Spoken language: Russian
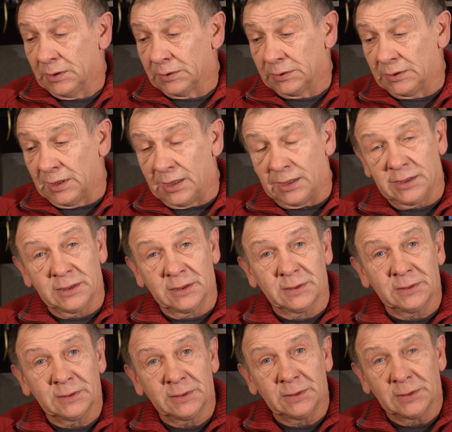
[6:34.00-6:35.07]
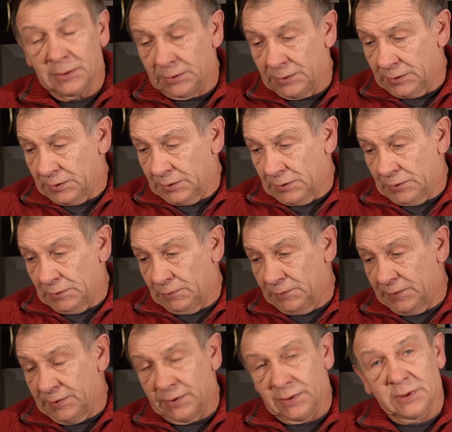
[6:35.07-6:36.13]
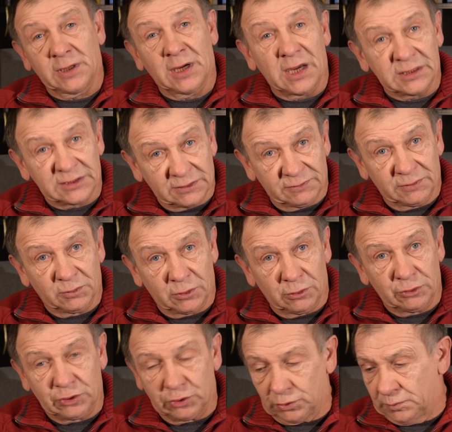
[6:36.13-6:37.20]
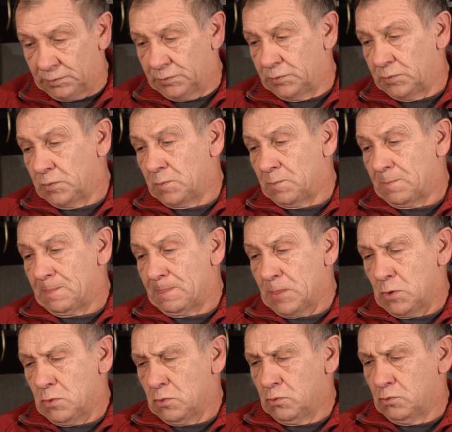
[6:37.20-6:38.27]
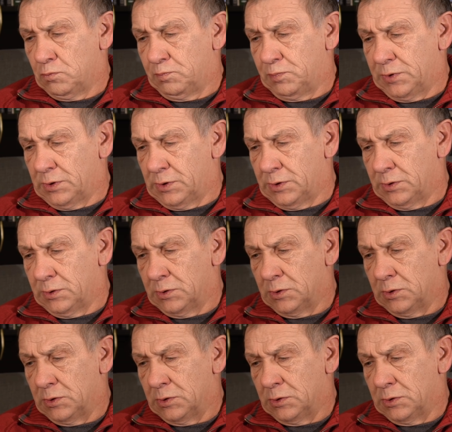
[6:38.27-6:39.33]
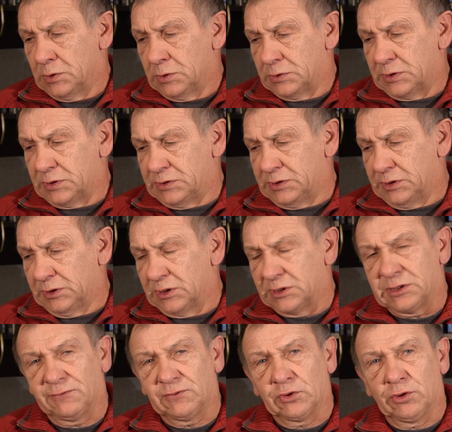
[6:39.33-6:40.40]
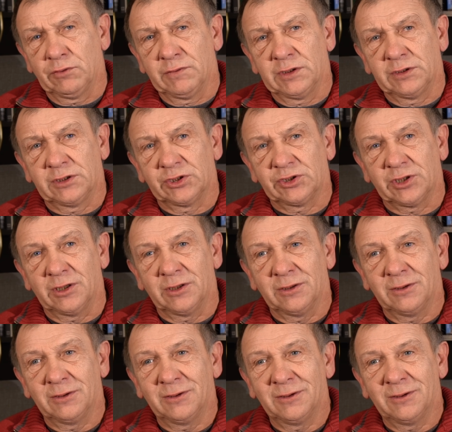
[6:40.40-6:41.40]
Далее, вы газовым ключом убили соседа со второго этажа.